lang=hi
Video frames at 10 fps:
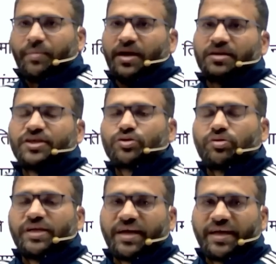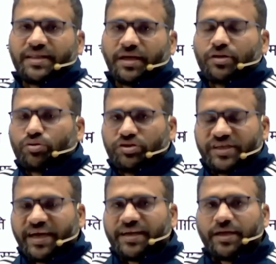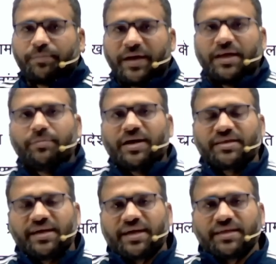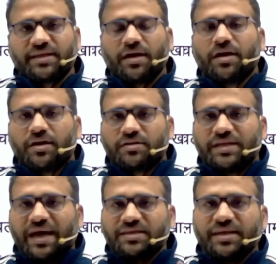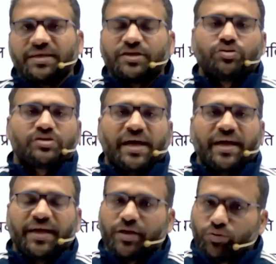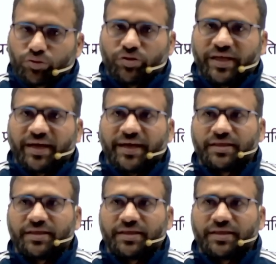बार किसको दिया गया था तो जीआई टैग पहली बार दिया गया था दार्जिलिंग की जो चाय है उसको दिया गया